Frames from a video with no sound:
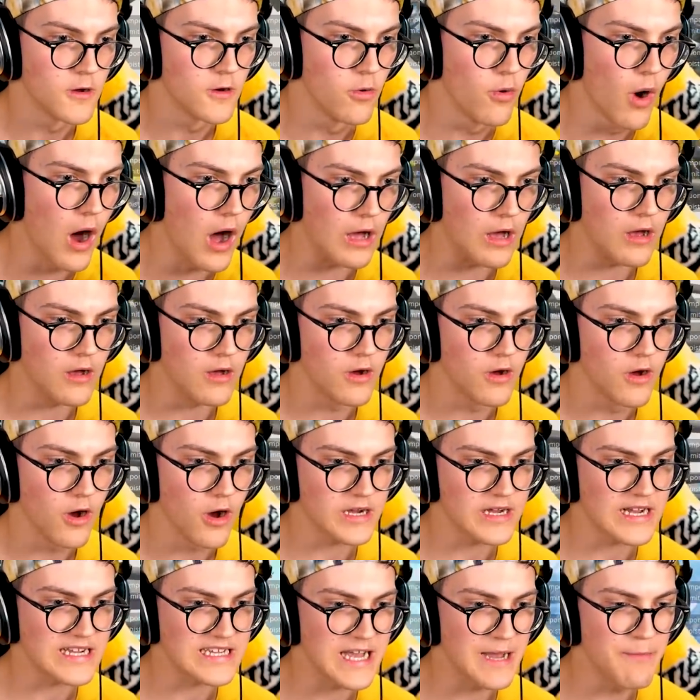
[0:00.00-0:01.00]
Oh
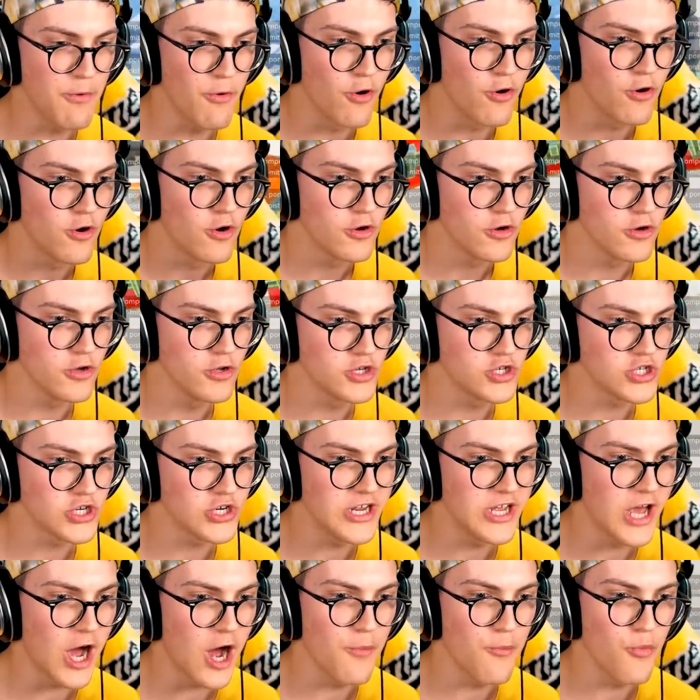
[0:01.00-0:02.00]
Ok, c'est bon. Une
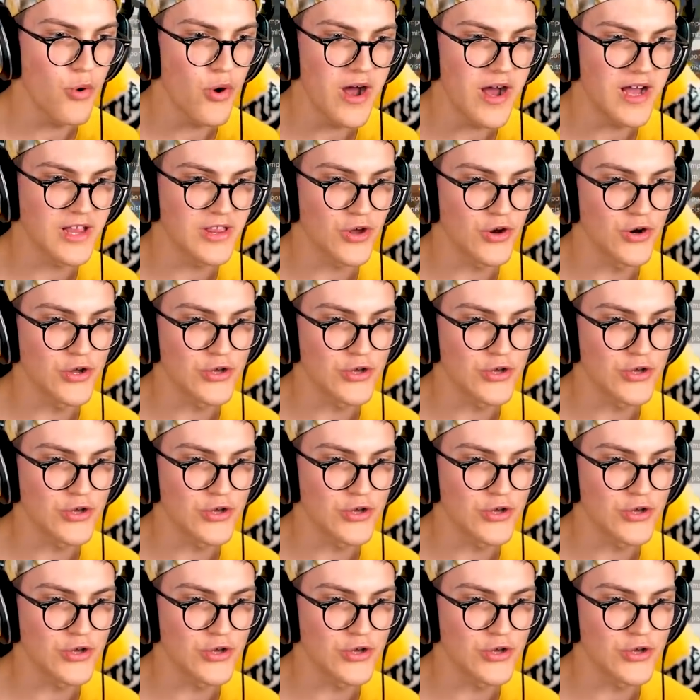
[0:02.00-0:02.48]
Julie en moins dans